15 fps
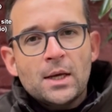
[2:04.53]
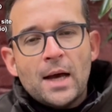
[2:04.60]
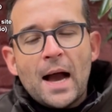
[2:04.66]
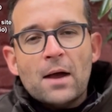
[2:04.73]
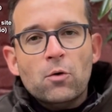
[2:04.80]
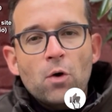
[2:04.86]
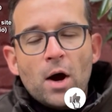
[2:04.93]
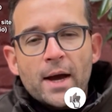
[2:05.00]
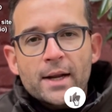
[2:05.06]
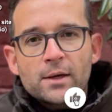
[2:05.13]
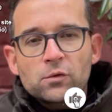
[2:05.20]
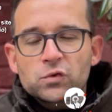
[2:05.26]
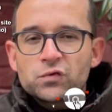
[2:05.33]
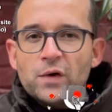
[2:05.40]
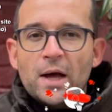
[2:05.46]
Agora,
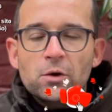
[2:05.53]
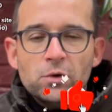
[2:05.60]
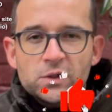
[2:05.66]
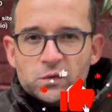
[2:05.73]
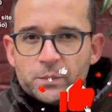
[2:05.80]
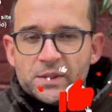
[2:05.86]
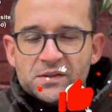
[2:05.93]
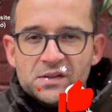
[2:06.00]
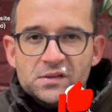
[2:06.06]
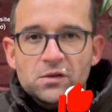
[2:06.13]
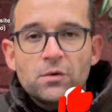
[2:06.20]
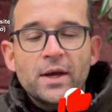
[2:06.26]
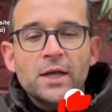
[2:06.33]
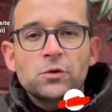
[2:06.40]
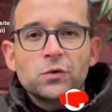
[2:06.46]
os valores precisam
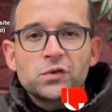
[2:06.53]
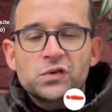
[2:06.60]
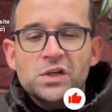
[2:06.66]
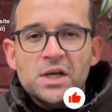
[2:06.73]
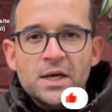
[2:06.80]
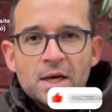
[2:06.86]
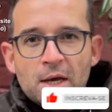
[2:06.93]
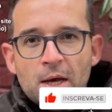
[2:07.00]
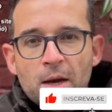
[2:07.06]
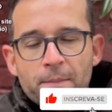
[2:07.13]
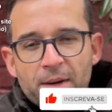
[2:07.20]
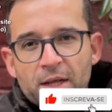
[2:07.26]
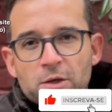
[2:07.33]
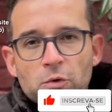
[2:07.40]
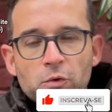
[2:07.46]
reduzir
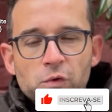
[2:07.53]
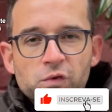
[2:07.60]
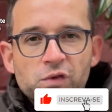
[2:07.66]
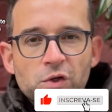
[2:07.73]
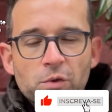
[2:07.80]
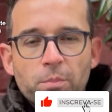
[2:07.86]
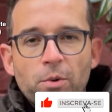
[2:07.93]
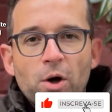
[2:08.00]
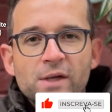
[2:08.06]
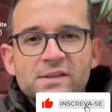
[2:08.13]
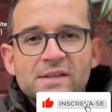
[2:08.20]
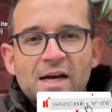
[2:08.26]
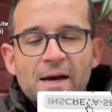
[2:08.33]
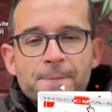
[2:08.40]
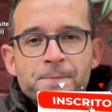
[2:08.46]
para que o Cruzeiro
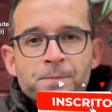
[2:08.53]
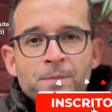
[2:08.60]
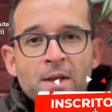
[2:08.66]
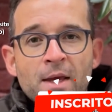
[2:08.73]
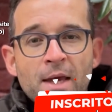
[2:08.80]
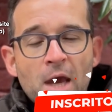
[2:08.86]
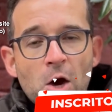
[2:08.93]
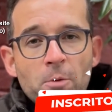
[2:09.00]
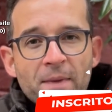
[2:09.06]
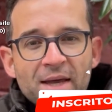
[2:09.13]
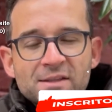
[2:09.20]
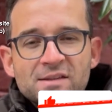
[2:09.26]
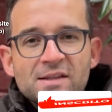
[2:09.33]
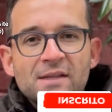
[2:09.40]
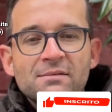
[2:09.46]
possa
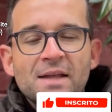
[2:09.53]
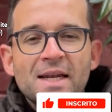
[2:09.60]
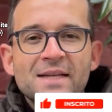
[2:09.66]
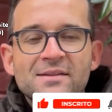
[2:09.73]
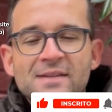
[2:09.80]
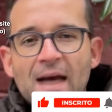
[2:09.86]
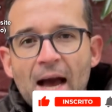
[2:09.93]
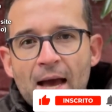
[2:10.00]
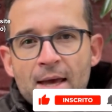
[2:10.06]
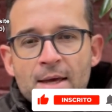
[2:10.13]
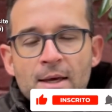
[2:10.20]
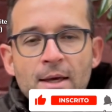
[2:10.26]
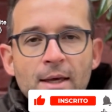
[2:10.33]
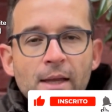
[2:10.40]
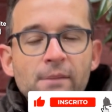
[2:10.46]
realmente se interessar
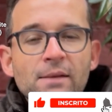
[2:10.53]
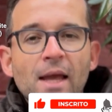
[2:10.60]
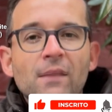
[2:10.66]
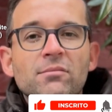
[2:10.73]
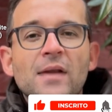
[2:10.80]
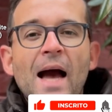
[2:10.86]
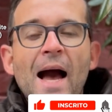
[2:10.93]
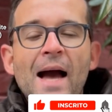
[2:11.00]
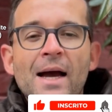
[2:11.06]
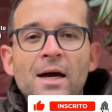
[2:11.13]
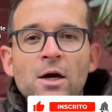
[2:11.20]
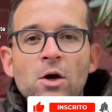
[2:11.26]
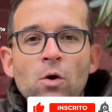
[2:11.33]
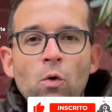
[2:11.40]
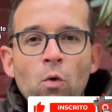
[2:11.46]
e tentar
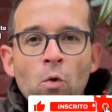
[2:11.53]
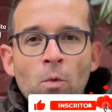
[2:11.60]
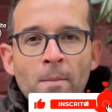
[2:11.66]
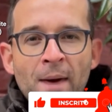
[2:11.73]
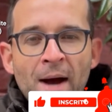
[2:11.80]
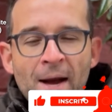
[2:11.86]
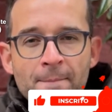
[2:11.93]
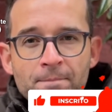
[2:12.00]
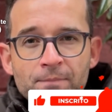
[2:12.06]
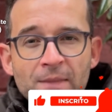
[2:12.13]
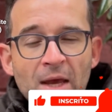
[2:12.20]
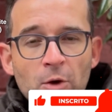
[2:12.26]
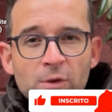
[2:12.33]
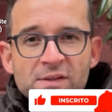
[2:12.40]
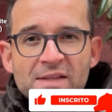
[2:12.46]
uma
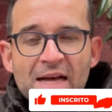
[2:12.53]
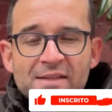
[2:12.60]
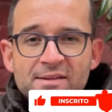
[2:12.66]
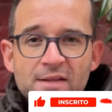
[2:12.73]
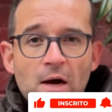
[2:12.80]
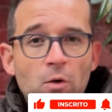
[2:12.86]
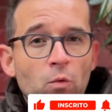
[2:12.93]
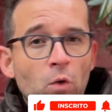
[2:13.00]
negociação.